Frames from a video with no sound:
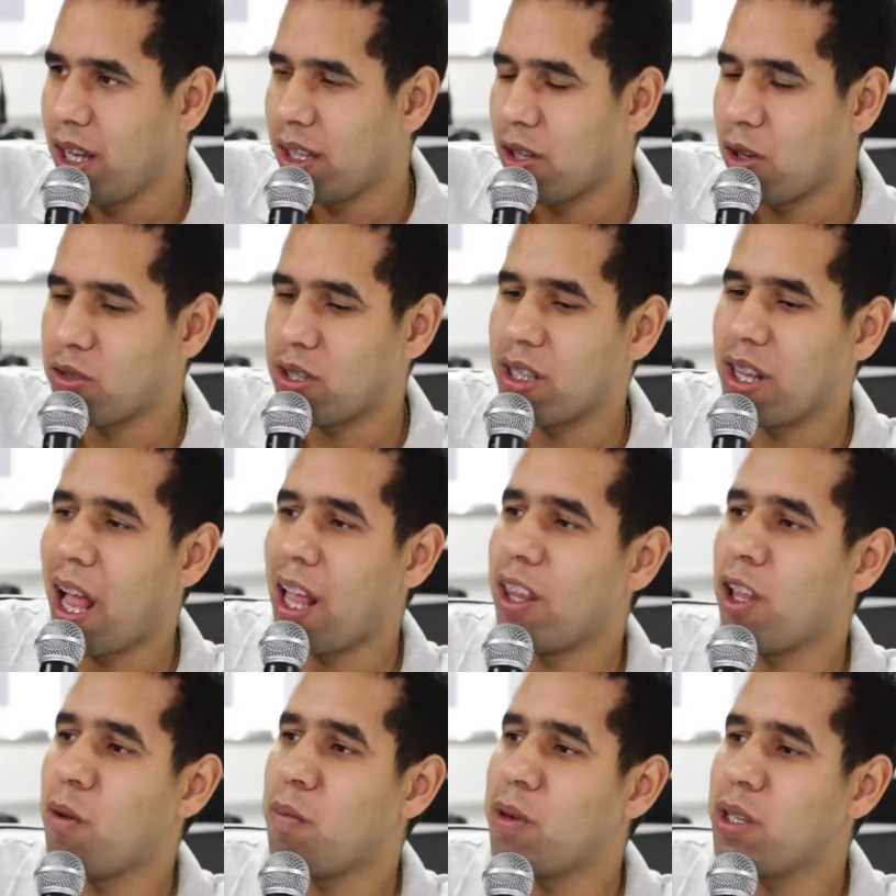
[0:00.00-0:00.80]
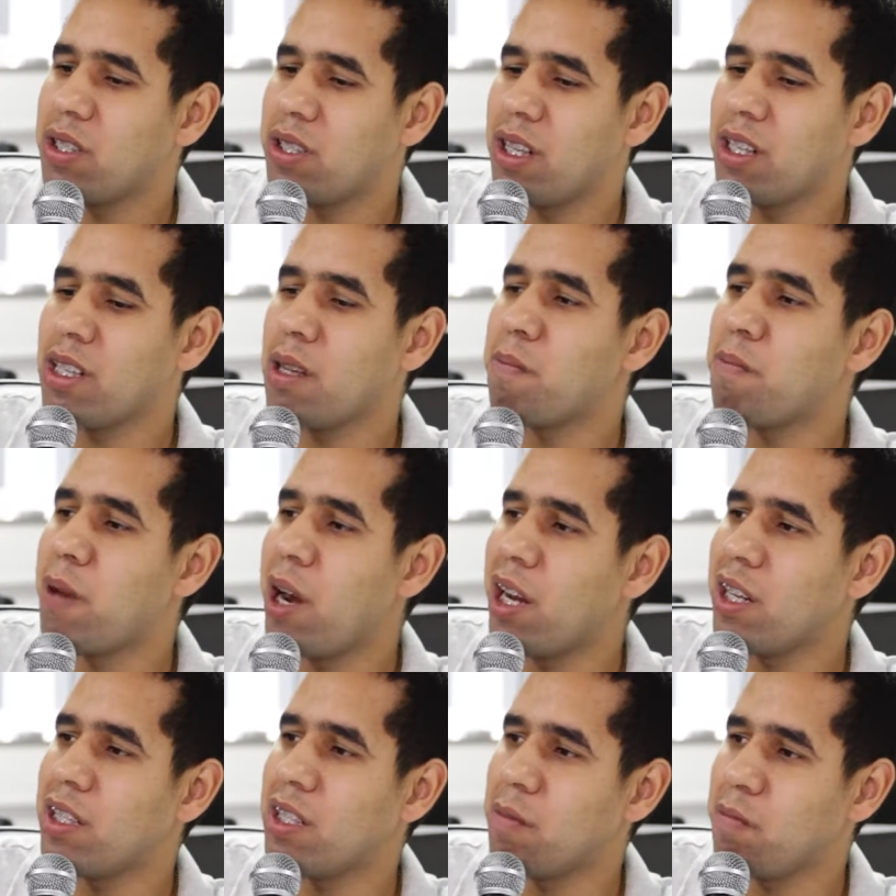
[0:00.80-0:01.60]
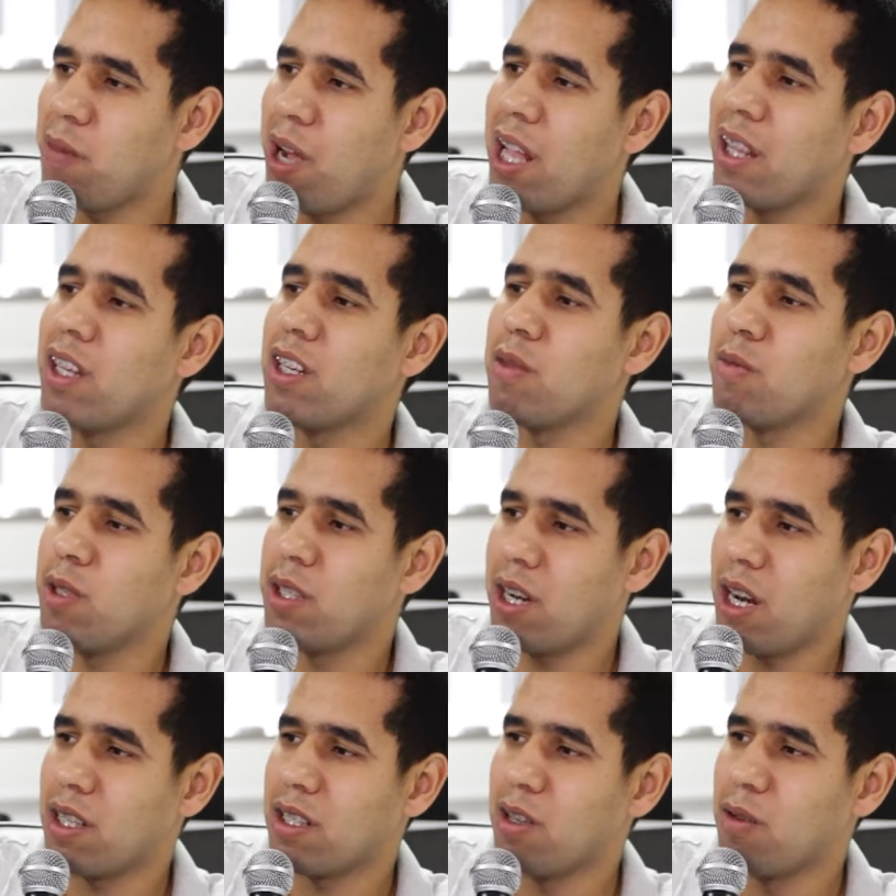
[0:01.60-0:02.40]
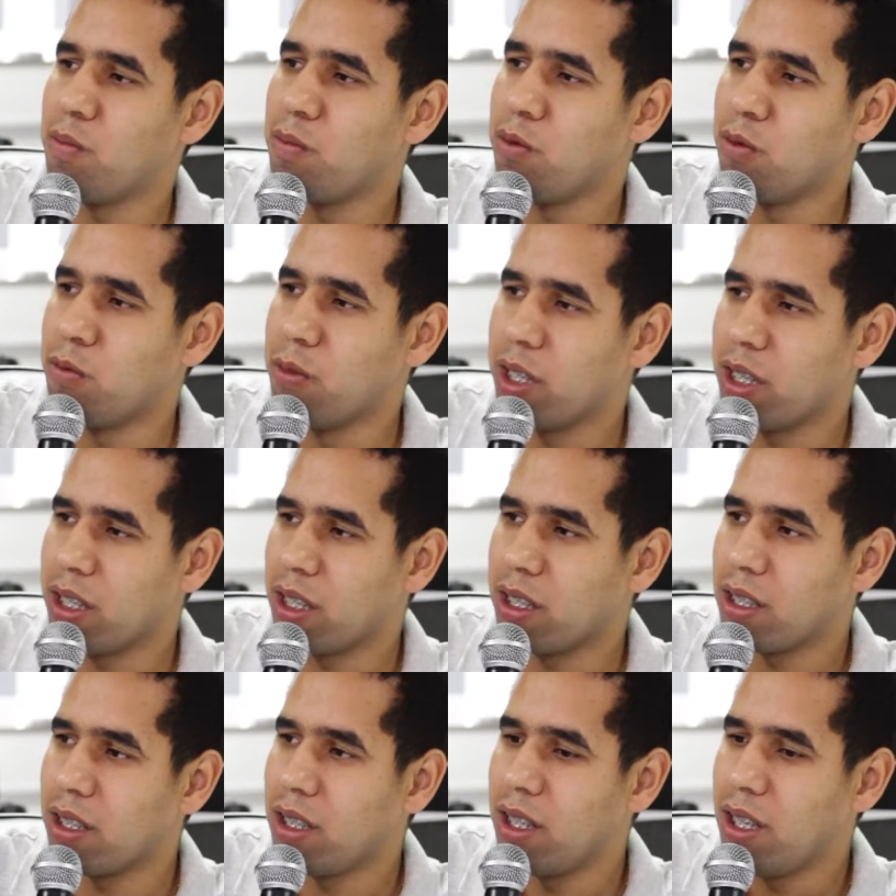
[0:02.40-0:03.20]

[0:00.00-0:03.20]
Então, o cidadão precisa participar da administração pública.